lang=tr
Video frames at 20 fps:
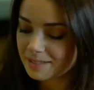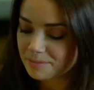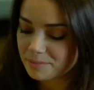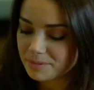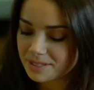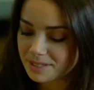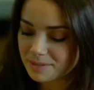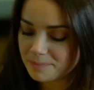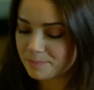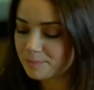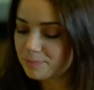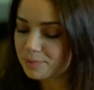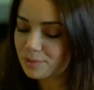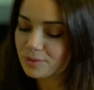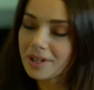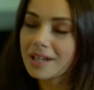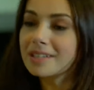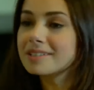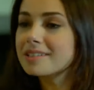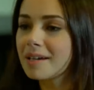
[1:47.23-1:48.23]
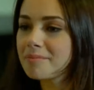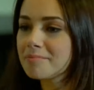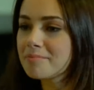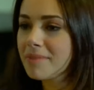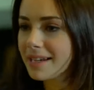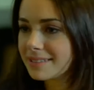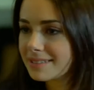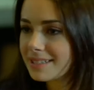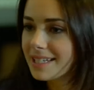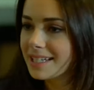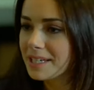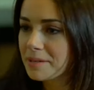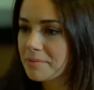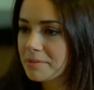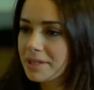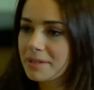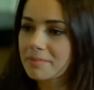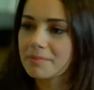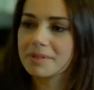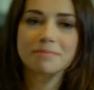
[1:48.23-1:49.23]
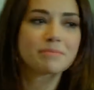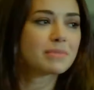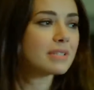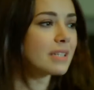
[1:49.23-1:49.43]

bir de bunlardan ben de yiyebilir miyim